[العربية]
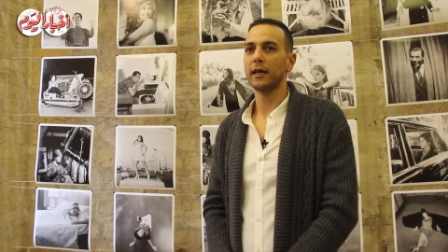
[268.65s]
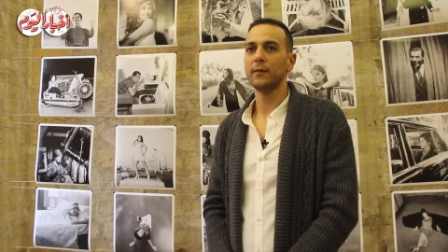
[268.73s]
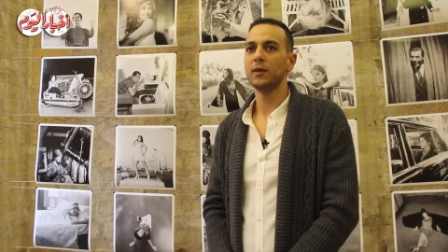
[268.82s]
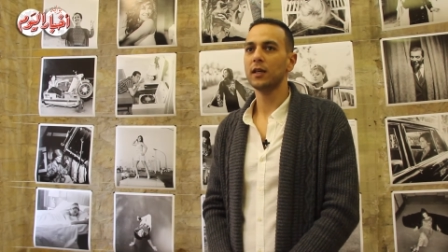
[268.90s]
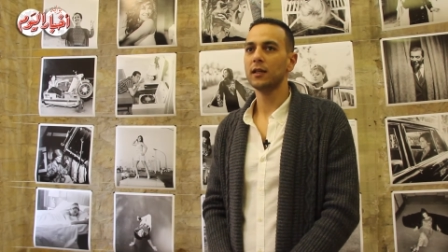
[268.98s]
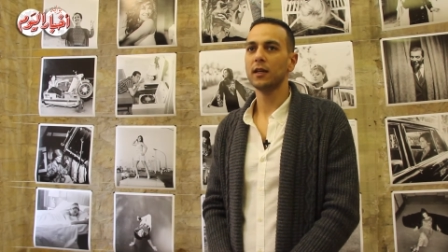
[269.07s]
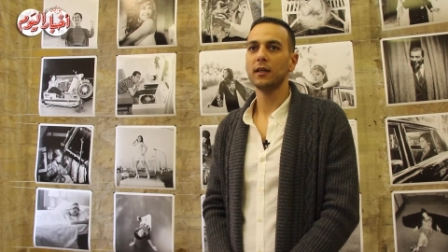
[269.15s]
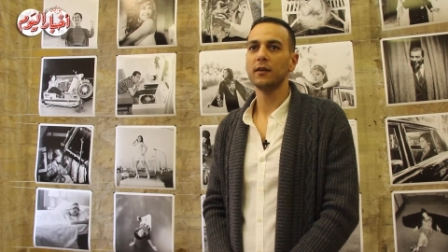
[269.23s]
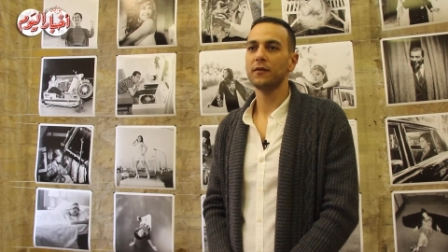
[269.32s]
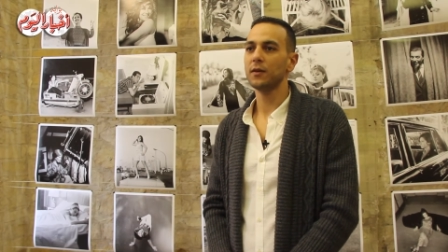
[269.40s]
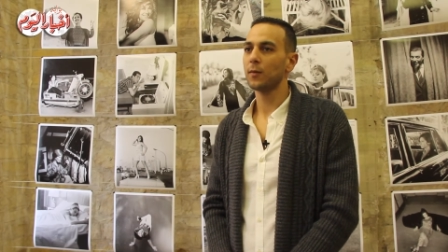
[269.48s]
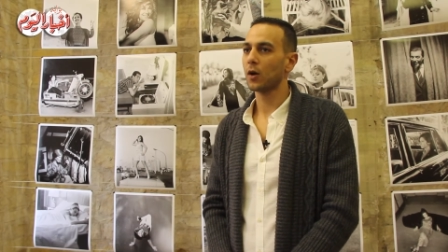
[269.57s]
عاجبني جدا
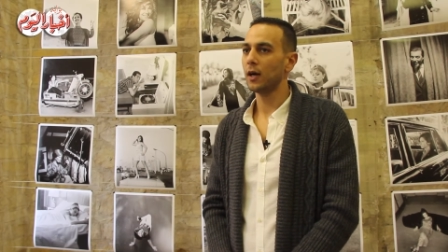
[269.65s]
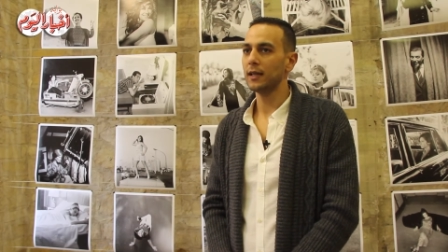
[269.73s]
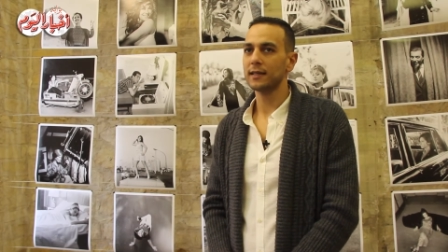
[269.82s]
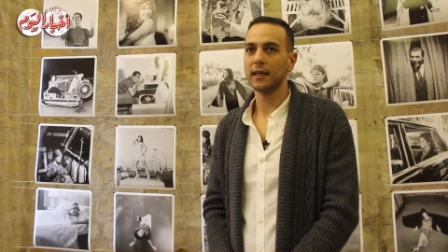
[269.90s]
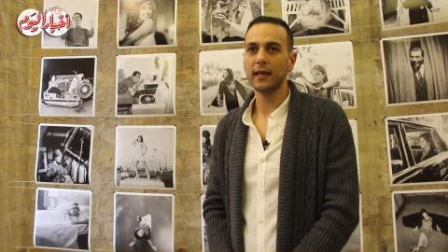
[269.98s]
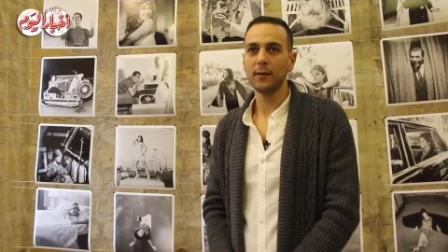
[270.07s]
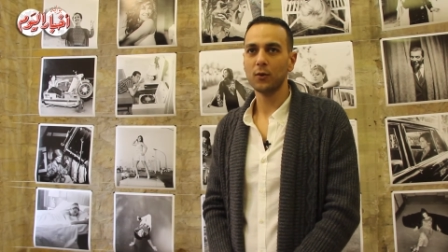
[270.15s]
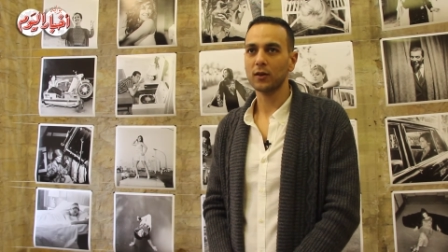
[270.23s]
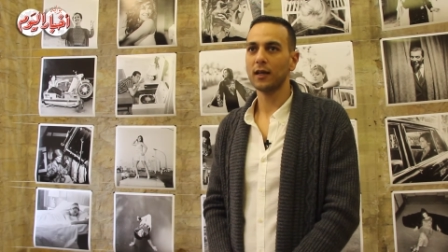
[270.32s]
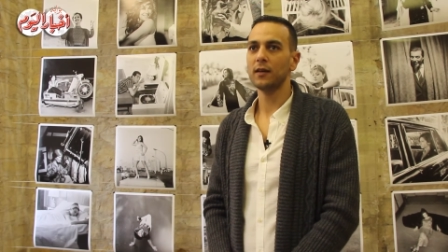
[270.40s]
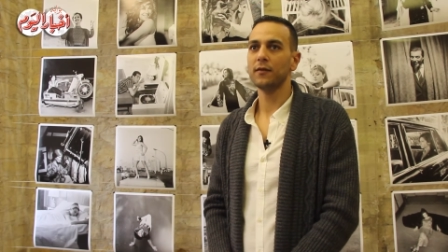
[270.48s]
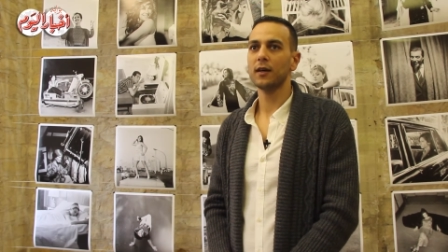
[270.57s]
ان في مراحل سنيه
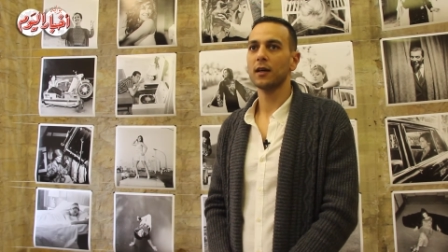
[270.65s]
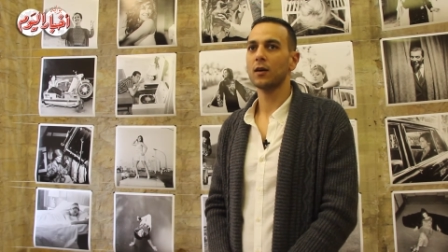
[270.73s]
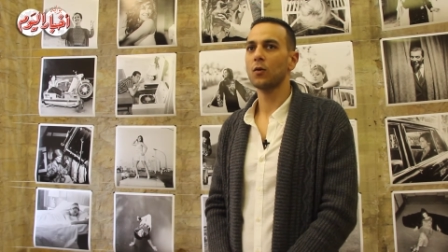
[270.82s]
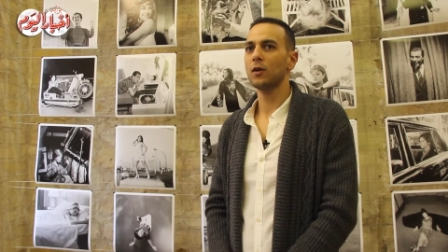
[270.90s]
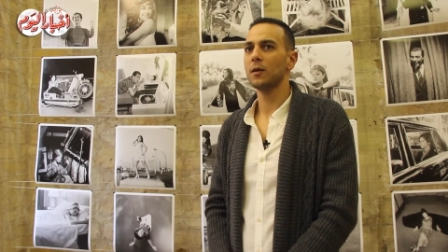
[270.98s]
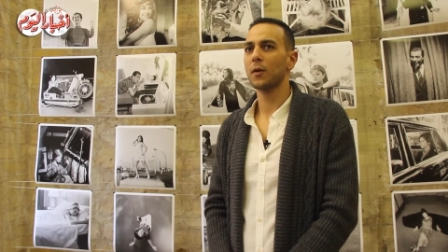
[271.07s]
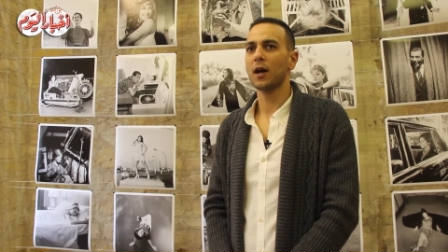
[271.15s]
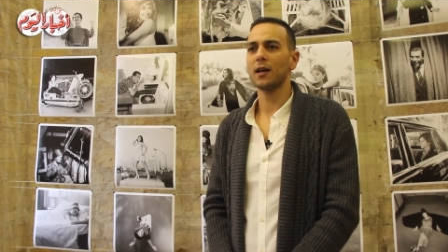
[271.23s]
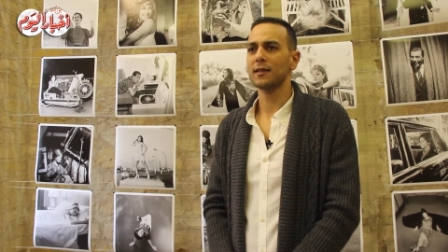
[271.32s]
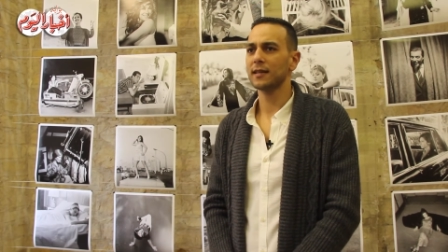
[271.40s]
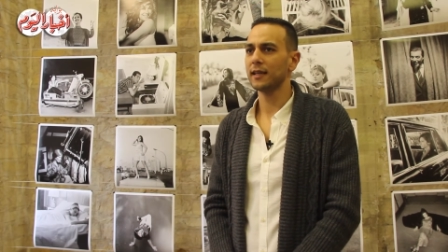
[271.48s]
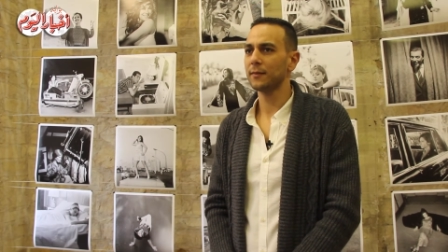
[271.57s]
مختلفه كل
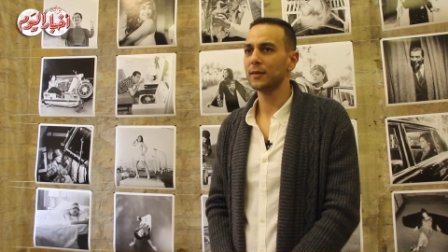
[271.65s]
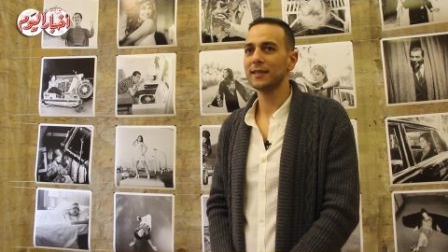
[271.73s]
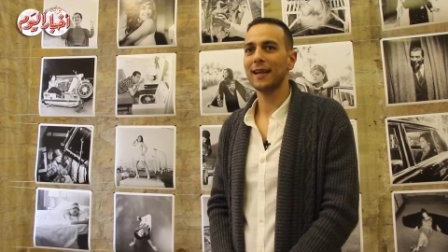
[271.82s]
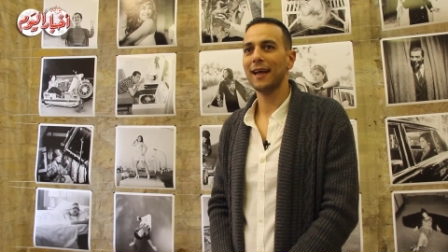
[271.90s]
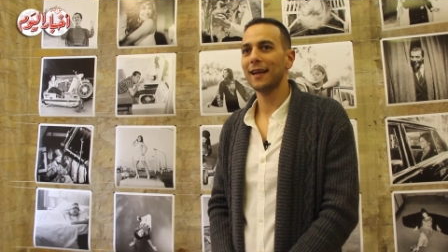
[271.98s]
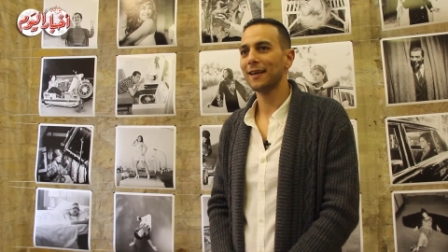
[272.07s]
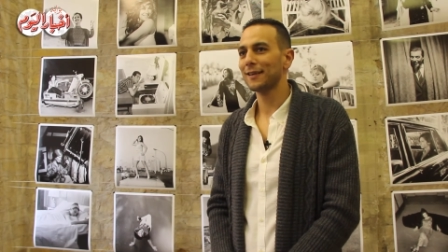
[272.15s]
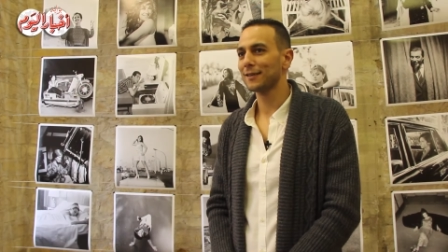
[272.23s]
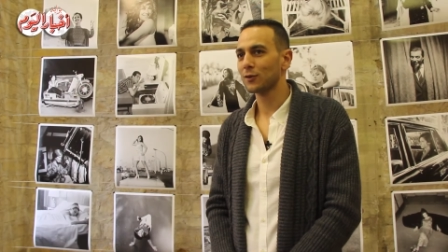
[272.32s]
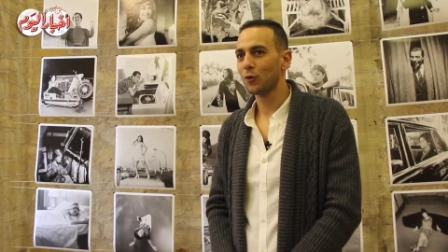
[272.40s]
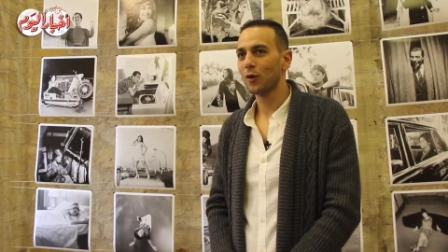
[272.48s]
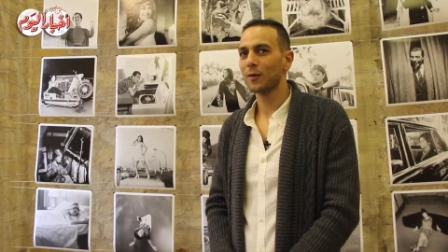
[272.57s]
مرحله سنيه بتسال على
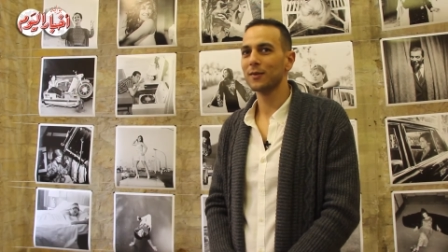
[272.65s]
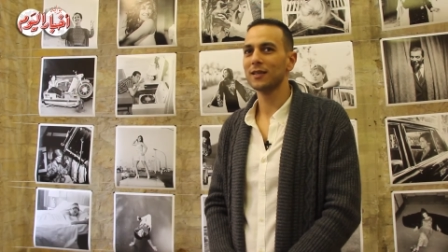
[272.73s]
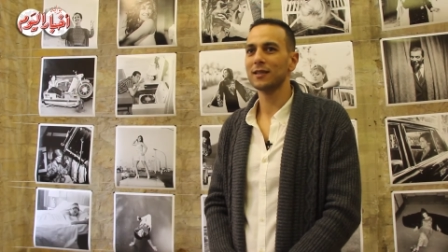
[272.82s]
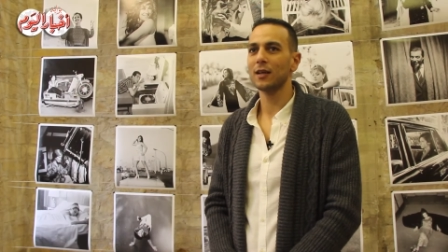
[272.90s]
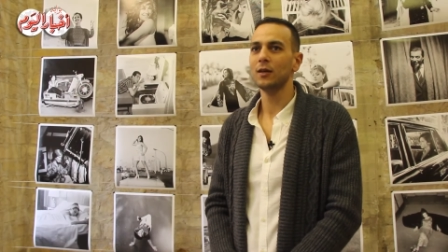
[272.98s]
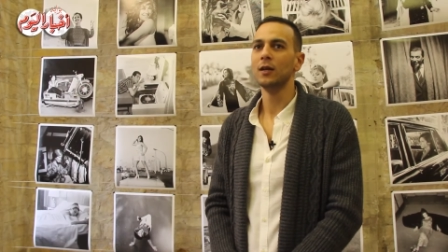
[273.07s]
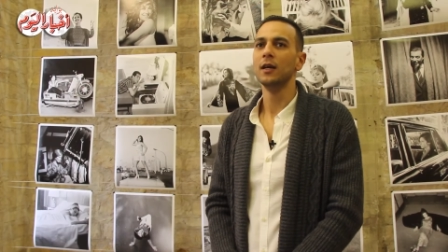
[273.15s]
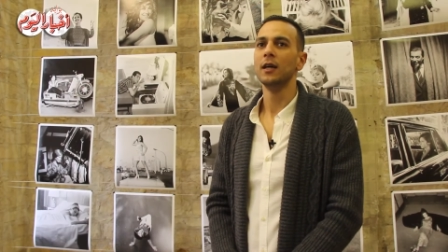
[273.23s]
صور بتسال